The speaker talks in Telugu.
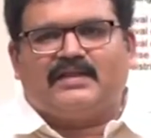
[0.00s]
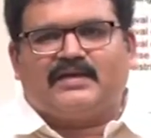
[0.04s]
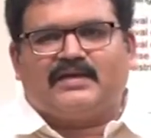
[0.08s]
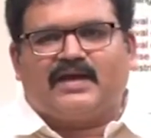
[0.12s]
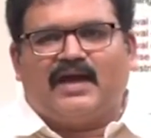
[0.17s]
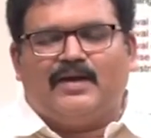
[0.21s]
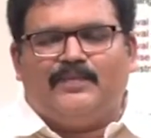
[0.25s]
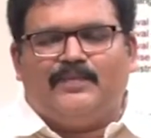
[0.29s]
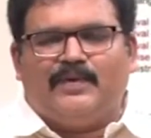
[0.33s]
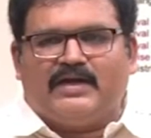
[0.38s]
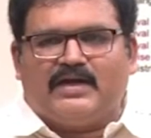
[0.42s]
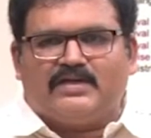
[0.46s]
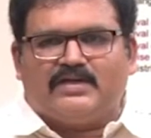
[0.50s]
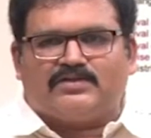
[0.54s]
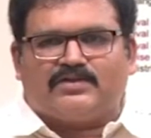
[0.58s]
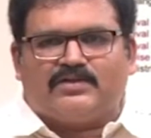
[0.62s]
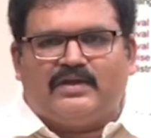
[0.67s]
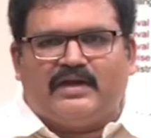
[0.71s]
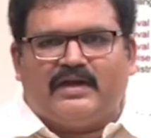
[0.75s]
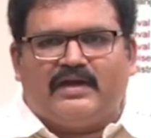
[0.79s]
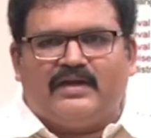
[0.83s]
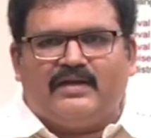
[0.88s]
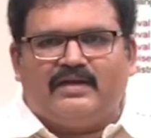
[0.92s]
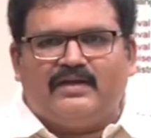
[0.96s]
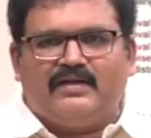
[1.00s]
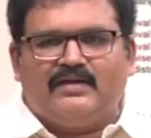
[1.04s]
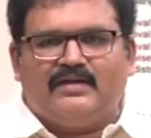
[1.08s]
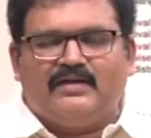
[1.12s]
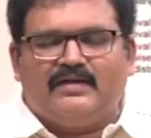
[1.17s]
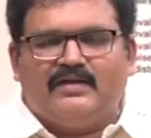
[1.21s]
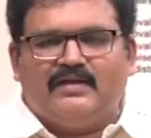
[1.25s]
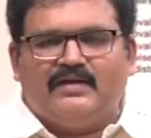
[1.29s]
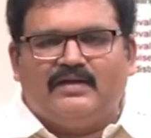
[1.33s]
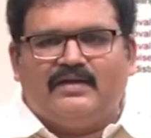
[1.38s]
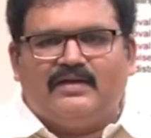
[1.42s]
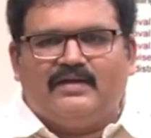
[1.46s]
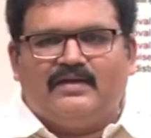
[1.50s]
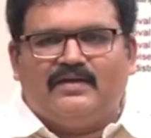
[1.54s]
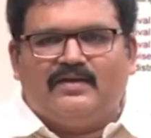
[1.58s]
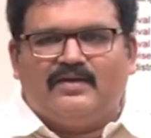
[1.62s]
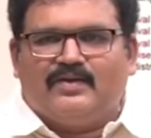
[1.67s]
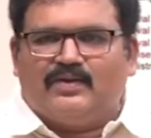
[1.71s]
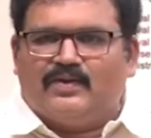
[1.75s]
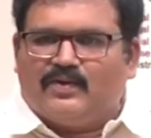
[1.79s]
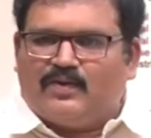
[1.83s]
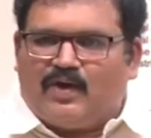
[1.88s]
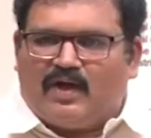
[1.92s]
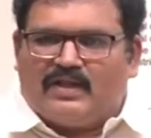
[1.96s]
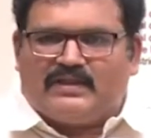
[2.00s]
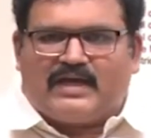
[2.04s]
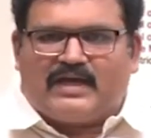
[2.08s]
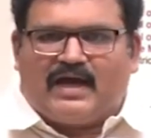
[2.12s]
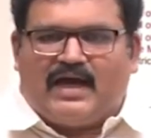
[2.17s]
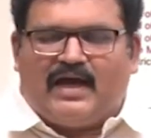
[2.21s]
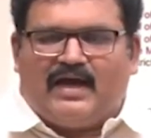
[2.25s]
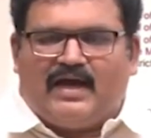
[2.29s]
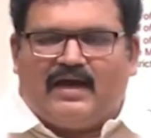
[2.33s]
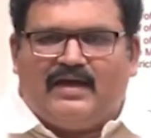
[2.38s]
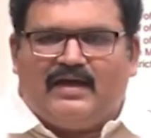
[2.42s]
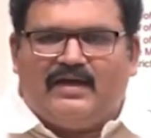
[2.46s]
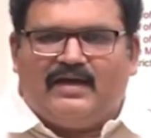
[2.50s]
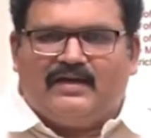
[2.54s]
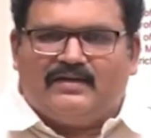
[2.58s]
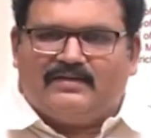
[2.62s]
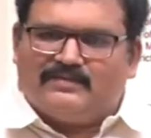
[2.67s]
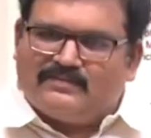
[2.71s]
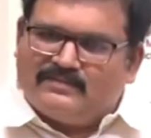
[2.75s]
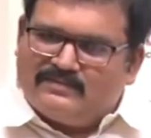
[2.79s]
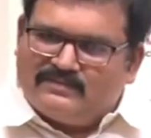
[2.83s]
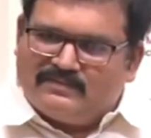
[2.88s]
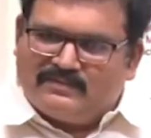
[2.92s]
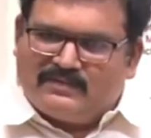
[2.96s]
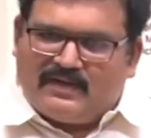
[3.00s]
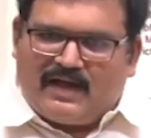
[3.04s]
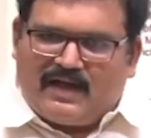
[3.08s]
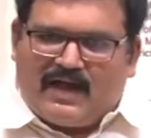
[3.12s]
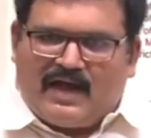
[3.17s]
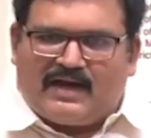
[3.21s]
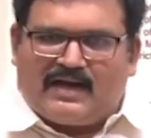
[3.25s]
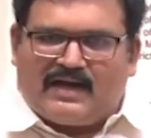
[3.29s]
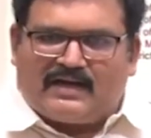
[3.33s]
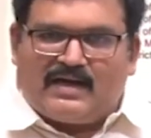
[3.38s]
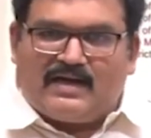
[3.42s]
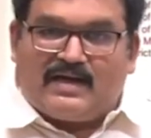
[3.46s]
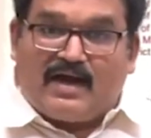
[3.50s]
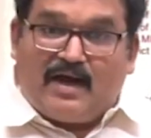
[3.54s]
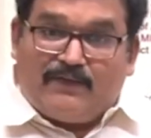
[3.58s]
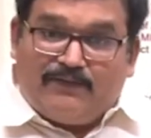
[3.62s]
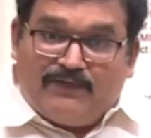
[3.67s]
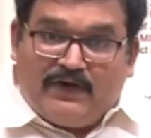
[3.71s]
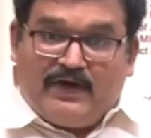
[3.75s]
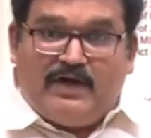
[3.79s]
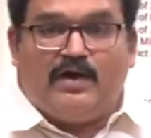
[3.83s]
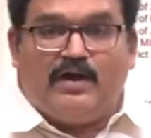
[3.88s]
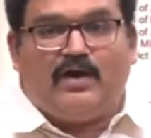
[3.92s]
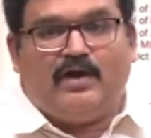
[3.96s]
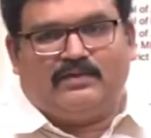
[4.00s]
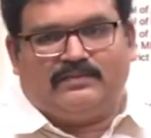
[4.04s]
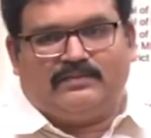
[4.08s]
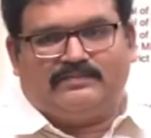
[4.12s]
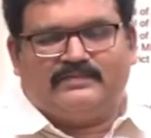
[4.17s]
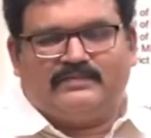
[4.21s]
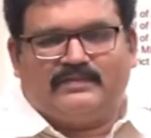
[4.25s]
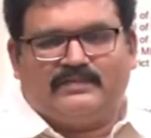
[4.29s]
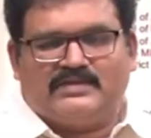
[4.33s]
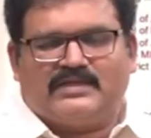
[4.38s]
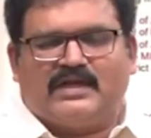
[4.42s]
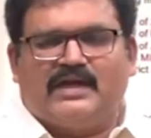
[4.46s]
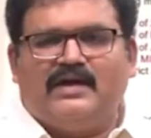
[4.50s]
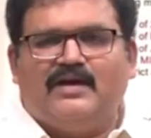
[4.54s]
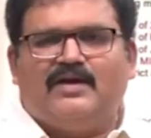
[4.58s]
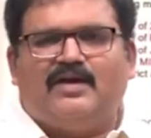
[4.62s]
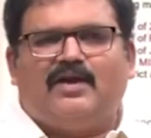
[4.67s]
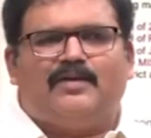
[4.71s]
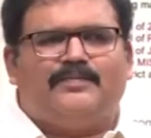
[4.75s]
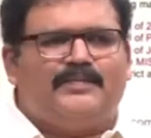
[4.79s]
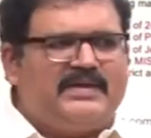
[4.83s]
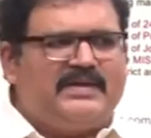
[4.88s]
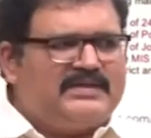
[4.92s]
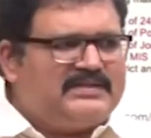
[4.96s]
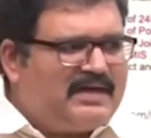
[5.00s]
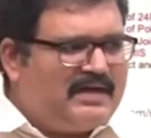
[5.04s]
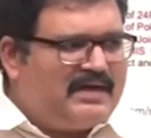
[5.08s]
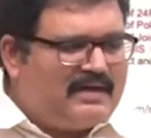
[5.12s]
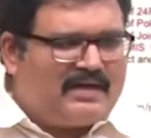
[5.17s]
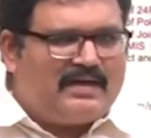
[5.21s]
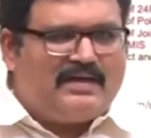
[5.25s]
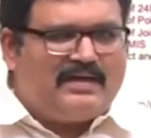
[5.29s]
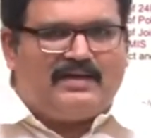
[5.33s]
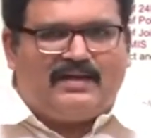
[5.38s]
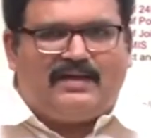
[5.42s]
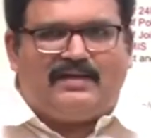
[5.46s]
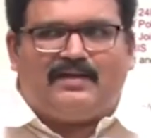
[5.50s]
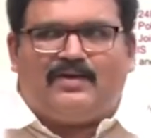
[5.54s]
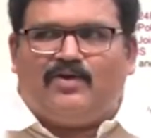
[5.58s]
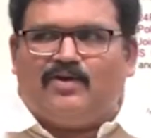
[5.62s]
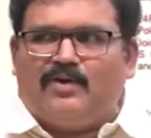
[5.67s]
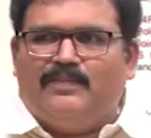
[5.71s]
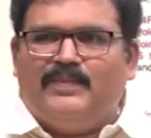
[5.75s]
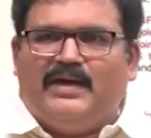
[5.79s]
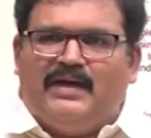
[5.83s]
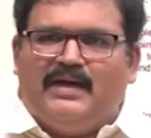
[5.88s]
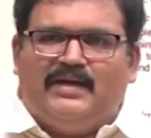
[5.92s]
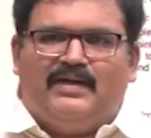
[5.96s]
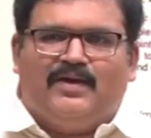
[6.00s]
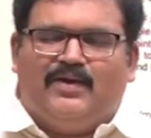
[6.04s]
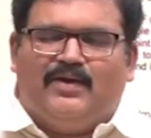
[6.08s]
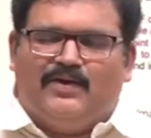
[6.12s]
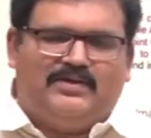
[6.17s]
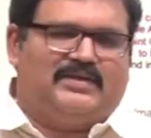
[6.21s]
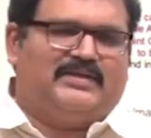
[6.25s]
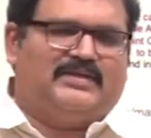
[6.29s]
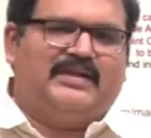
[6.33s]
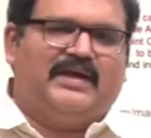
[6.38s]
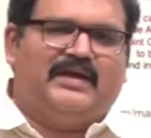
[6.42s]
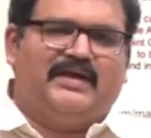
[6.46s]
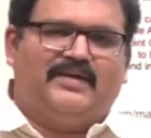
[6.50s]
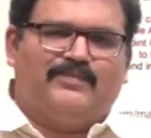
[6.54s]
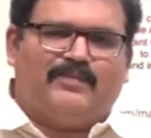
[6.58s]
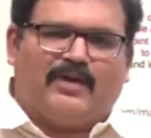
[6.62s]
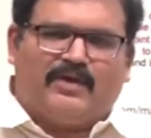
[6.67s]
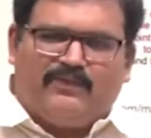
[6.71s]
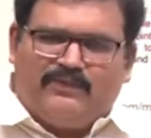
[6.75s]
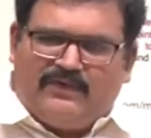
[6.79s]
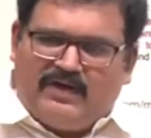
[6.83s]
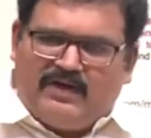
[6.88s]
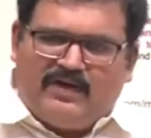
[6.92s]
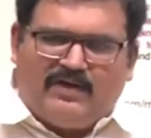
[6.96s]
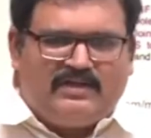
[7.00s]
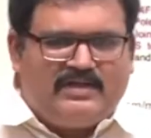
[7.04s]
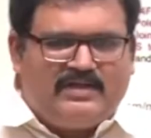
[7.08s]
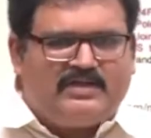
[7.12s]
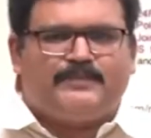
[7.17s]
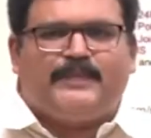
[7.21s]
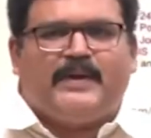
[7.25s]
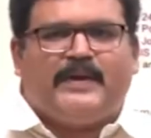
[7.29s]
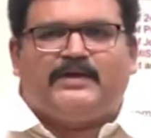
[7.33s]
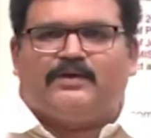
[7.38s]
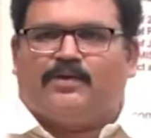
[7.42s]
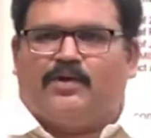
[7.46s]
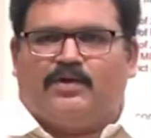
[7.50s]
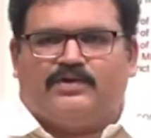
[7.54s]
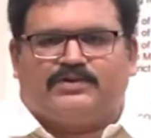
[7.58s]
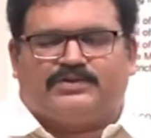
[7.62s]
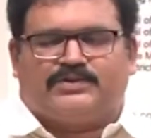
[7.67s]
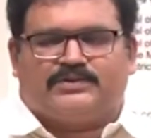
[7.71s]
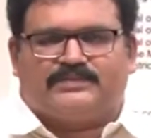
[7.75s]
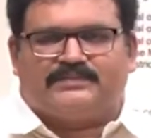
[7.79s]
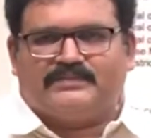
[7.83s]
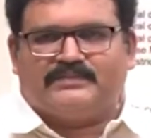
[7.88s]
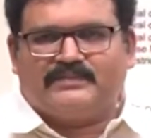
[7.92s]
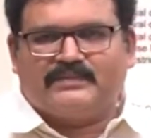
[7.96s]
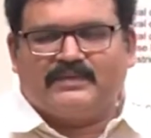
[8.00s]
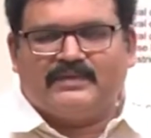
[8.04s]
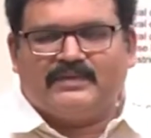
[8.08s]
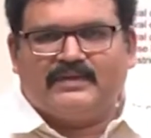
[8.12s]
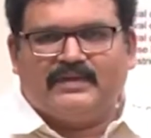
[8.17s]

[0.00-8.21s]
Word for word: సంతకాలు పెట్టించుకుని కొంత ఆ రకంగా వీడియోలు స్కిల్ డెవలప్మెంట్ సెంటర్ అంటే ఏదో ఒక బిల్డింగ్లో ఉంటుందండి మనం వీడియో తీసి పెట్టుకోవచ్చు